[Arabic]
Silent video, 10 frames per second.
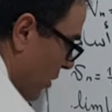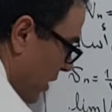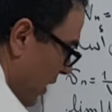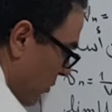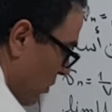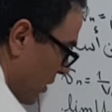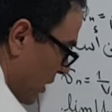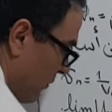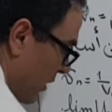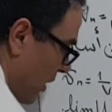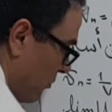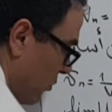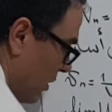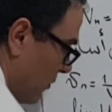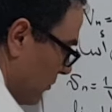اثنين هو صفر
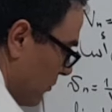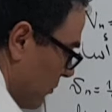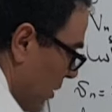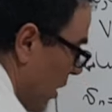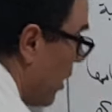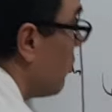عفوا ها